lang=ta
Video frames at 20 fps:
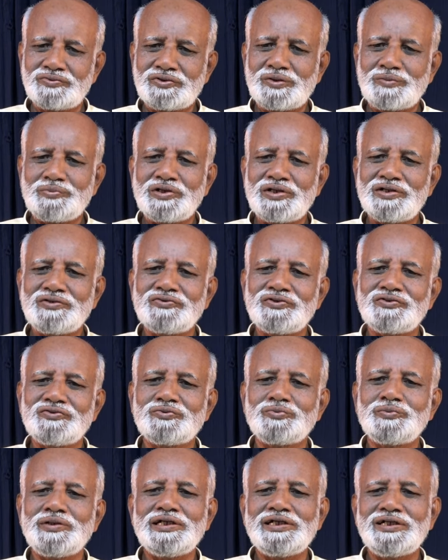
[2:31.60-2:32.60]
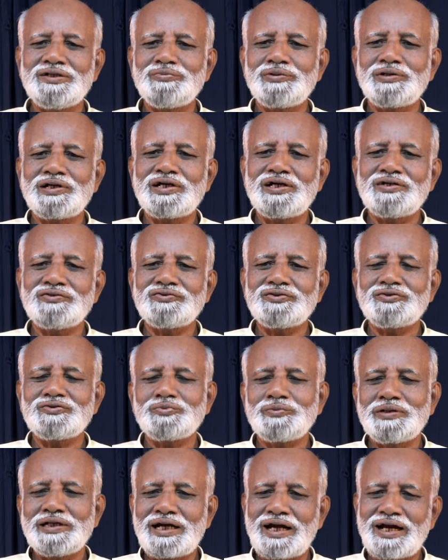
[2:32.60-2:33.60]
சப்கான்ஷியஸ் மைண்ட் டீப்பர் கான்சியஸ்
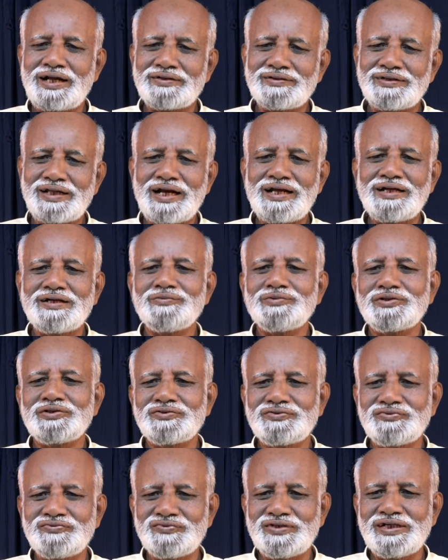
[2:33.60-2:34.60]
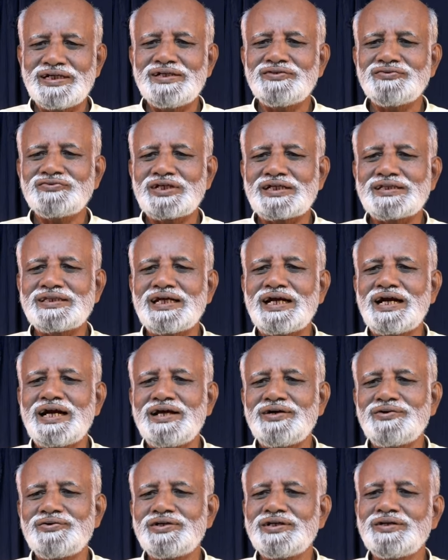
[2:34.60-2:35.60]
மைண்டில் இருந்தெல்லாம் நமக்கு வேண்டிய
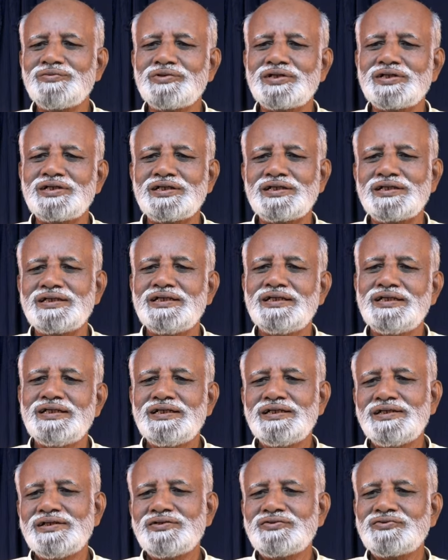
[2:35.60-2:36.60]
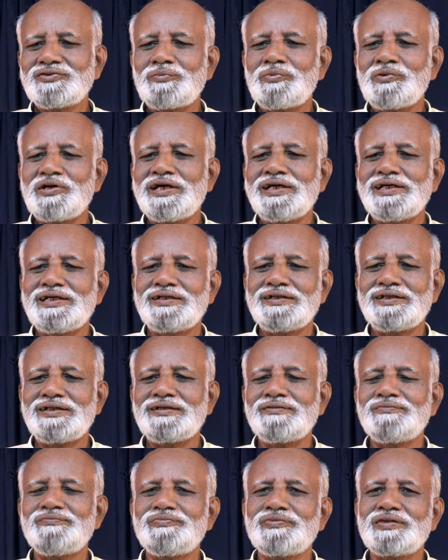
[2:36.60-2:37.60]
சக்திகள்லாம் கூட நமக்கு சப்ளை ஆயிடுது
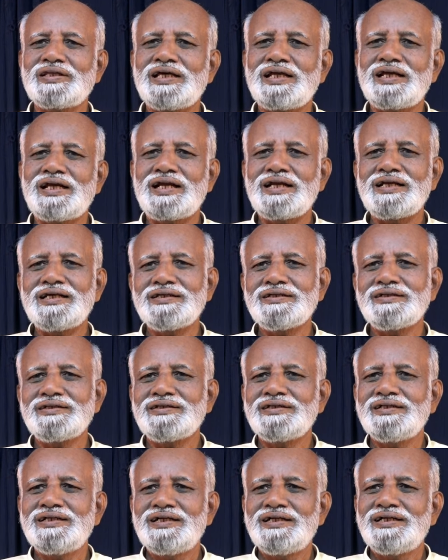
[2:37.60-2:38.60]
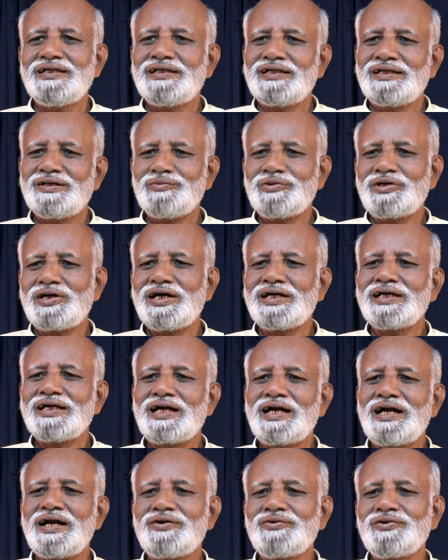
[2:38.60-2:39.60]
அதனால் நம்ம
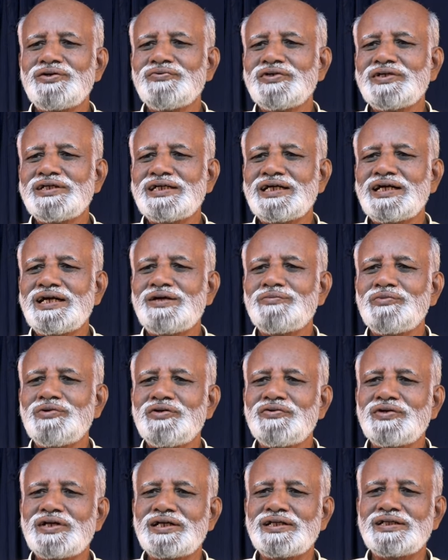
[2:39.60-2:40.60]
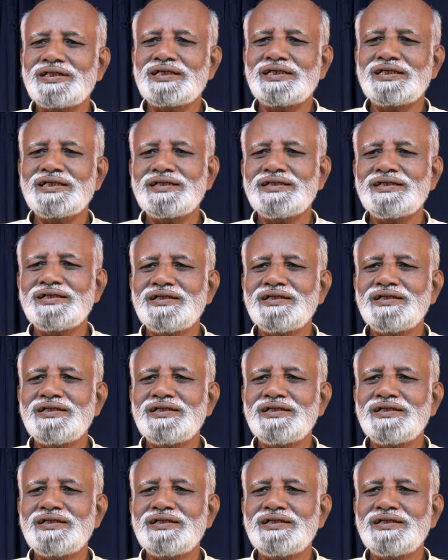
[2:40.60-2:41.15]
காரியங்கள்லாம் கூட வெற்றிகரமாக வர்றதுக்கு